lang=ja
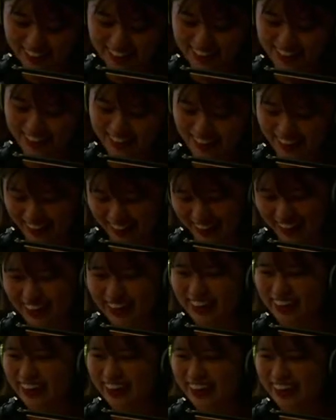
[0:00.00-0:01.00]
はあ、
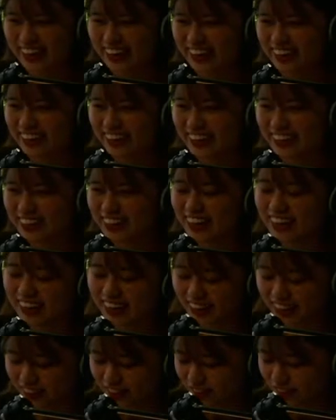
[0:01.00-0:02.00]
なん
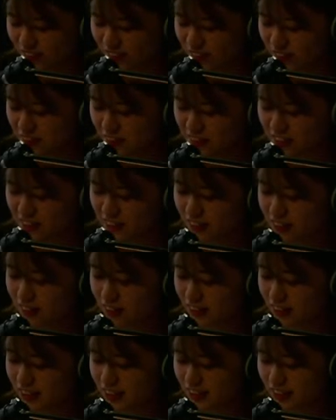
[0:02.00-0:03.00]
かあのす
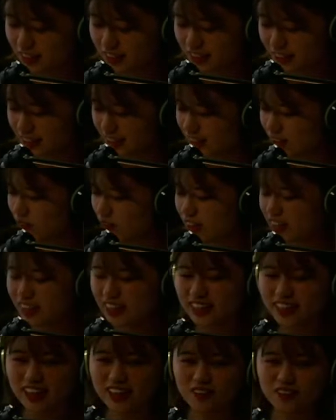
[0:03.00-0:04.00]
一
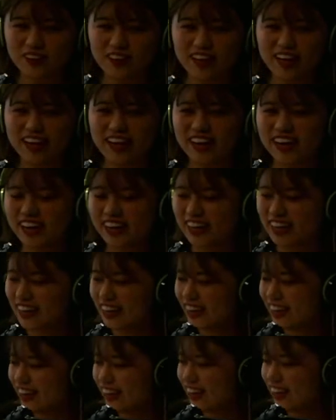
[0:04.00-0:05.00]
人なので
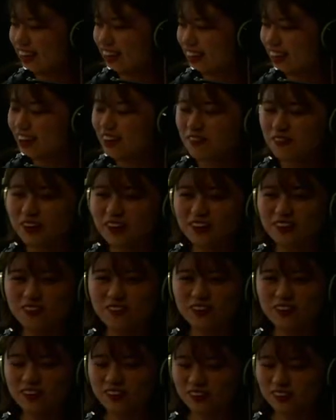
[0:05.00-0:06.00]
ね毎度
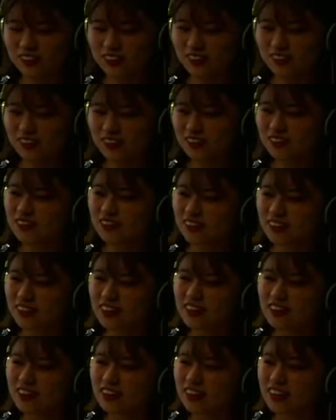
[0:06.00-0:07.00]
毎度一人の時
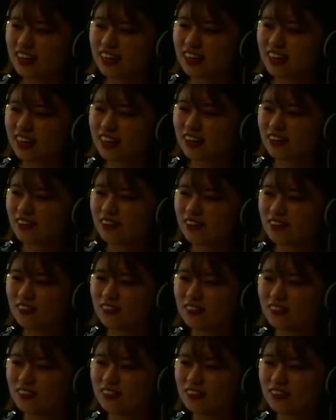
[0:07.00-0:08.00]
にはねあ
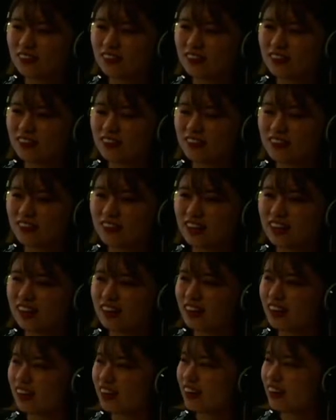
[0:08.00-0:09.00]
のな
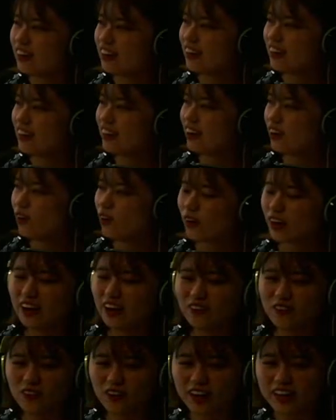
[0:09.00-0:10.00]
んだ保
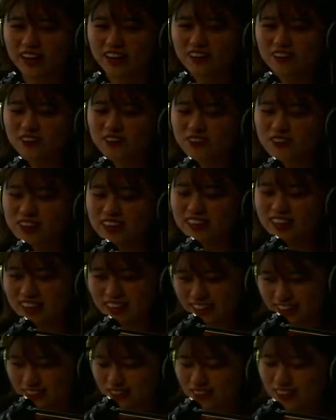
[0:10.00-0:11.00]
険をかけるように
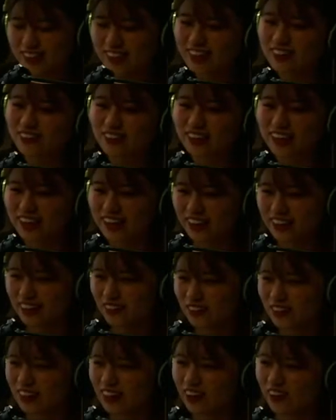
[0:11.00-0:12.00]
一人なので
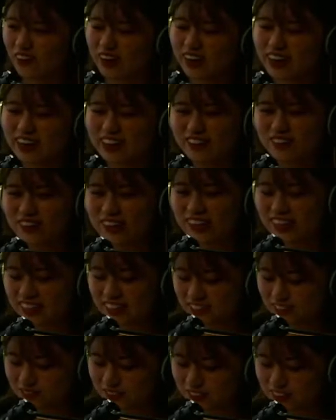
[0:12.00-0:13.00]
お手柔らかにお願
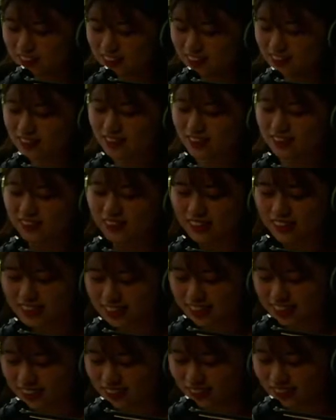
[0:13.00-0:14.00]
いしますって言ってるんで
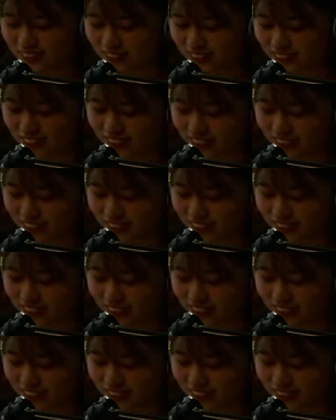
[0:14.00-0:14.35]
すけど